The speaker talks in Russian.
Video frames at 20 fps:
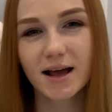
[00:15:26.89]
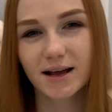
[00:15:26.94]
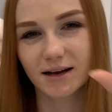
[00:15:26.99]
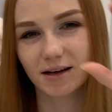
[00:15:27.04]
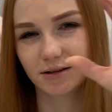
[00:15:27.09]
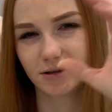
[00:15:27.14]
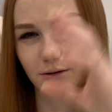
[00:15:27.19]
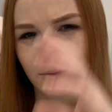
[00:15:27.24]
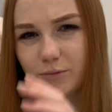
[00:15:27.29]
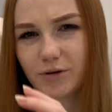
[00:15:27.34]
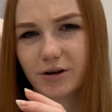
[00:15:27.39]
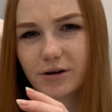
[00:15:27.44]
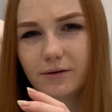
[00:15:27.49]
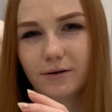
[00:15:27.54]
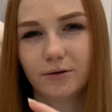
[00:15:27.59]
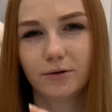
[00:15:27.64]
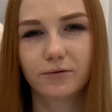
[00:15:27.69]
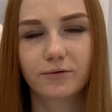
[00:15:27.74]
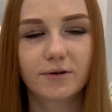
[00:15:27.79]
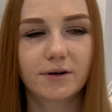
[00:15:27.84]
когда
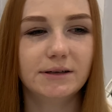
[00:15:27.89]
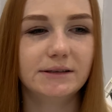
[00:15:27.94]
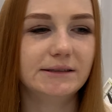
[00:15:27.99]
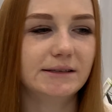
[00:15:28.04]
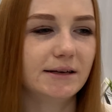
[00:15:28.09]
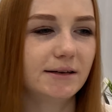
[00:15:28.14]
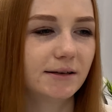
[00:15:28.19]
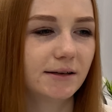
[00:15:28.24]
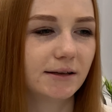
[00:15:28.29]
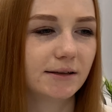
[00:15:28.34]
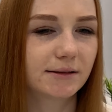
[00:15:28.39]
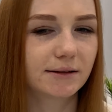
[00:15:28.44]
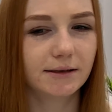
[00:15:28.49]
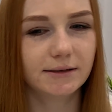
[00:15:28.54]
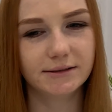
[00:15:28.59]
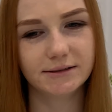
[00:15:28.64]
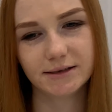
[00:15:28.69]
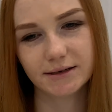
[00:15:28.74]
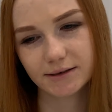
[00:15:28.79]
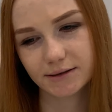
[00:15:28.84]
микроволновка отдельно, это
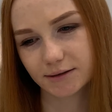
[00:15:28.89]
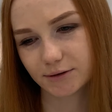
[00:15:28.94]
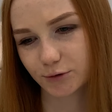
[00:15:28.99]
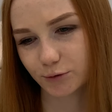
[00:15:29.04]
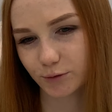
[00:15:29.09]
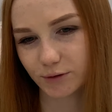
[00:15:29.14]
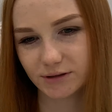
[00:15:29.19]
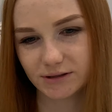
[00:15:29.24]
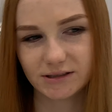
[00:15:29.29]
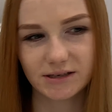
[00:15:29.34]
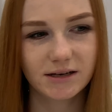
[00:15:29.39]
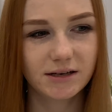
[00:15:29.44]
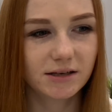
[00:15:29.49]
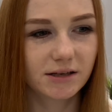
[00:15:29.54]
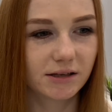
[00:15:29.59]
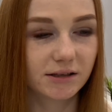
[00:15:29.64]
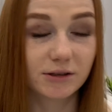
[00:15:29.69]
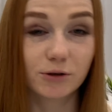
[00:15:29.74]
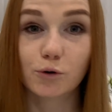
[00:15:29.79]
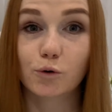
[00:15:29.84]
отдельно, то
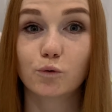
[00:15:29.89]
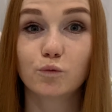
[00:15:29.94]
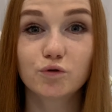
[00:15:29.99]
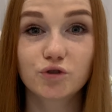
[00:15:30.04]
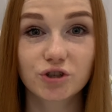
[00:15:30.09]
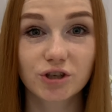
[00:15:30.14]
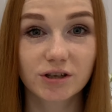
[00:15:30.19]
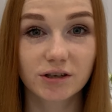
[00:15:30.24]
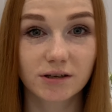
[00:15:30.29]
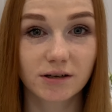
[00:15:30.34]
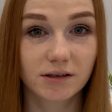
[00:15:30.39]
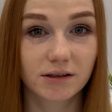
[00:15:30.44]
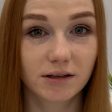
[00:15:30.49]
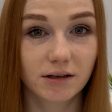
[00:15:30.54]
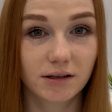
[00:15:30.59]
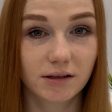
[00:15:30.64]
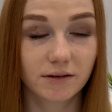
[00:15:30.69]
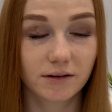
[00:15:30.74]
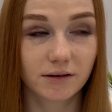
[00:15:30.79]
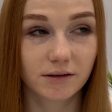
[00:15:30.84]
отдельно, это ручки,
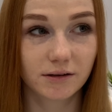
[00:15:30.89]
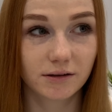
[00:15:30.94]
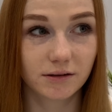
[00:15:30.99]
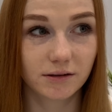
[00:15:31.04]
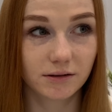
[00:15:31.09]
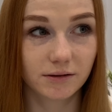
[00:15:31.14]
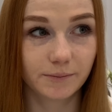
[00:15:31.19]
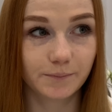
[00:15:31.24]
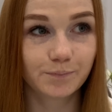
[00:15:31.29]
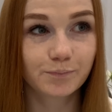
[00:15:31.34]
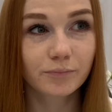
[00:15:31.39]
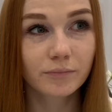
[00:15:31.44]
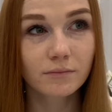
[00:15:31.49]
когда... Э,